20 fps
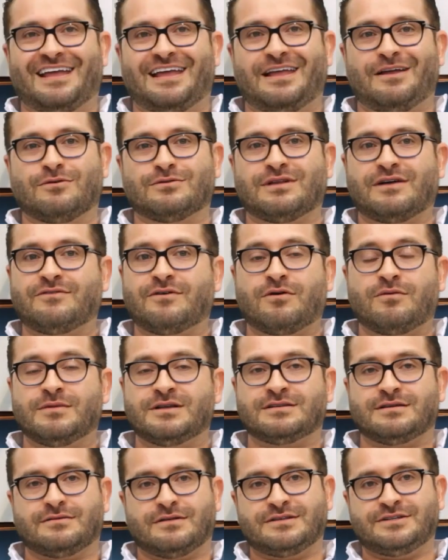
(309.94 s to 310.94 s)
Eu estava
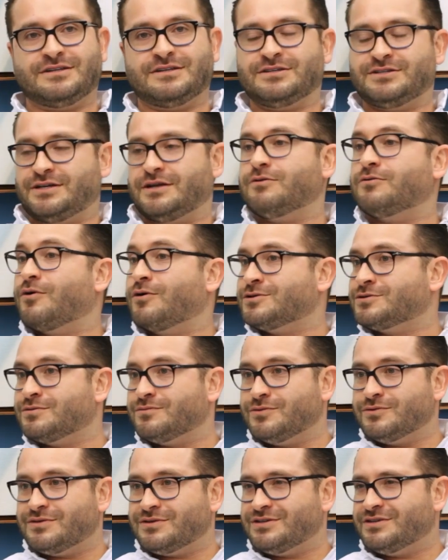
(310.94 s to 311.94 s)
começando a dirigir, eu gosto
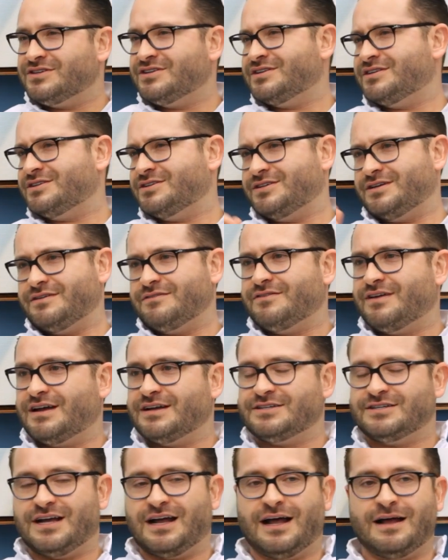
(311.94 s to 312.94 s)
muito de dirigir,
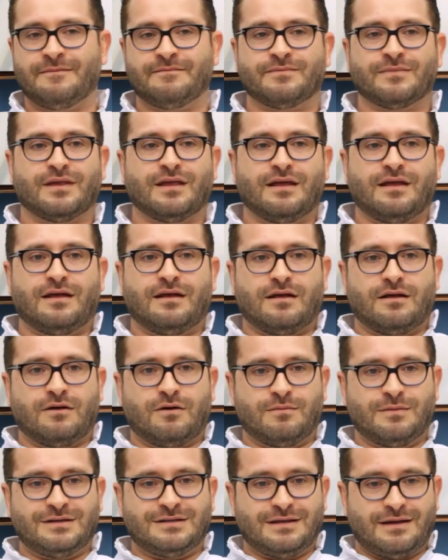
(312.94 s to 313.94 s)
viajar.
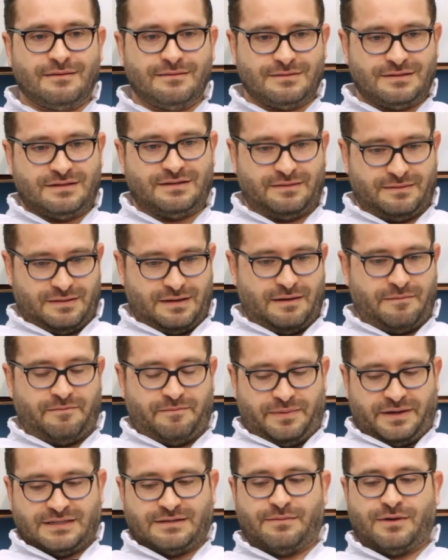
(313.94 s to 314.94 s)
Comecei a, a
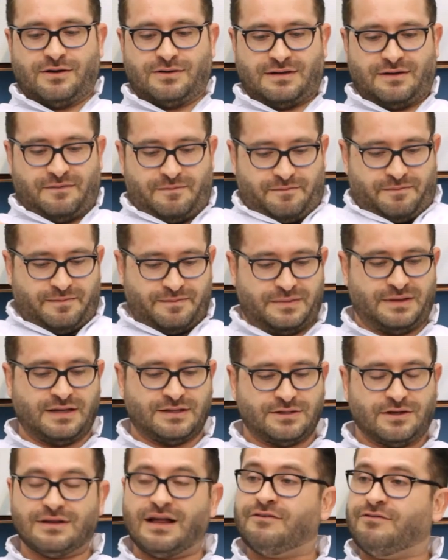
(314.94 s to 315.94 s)
perceber que eu tava,
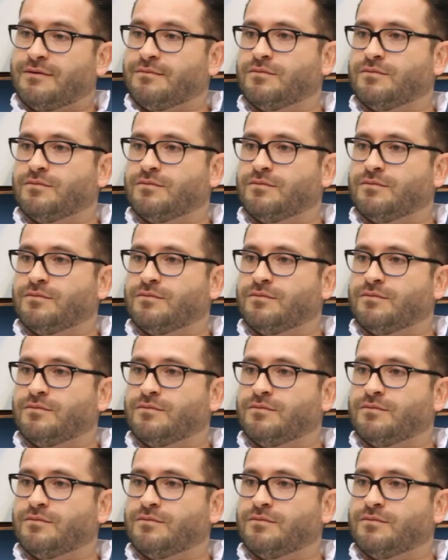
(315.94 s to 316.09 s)
tensionava